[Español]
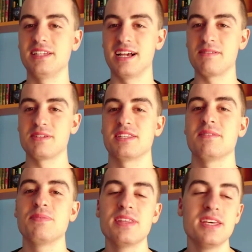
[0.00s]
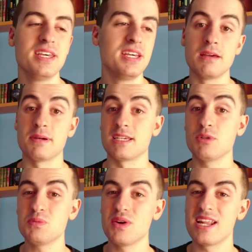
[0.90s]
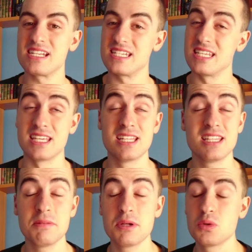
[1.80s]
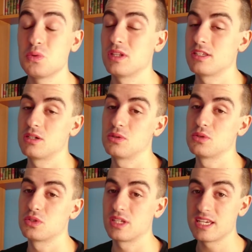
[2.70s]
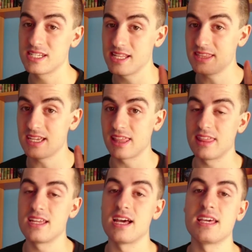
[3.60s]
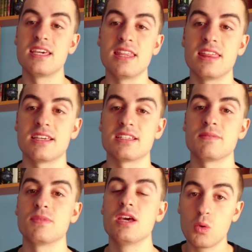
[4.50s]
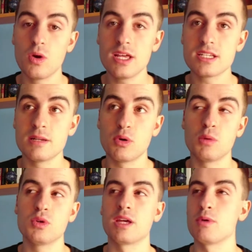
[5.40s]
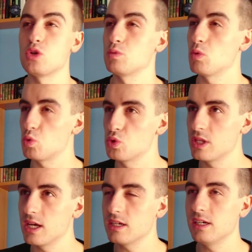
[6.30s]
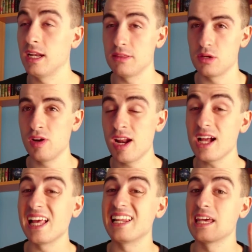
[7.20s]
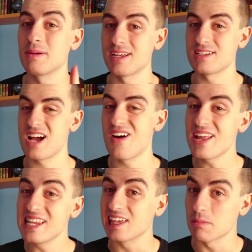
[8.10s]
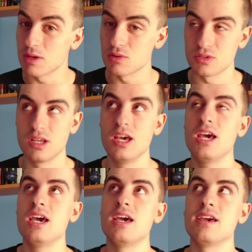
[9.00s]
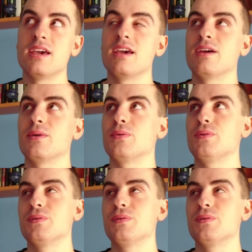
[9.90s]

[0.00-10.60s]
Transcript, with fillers: y en la camiseta pasamos por la siguiente pregunta, chicos, que es la tercera, y dice así. ¿Cuál es el Pokémon que menos me gusta? La anterior era el que más, ahora el que menos. Eh,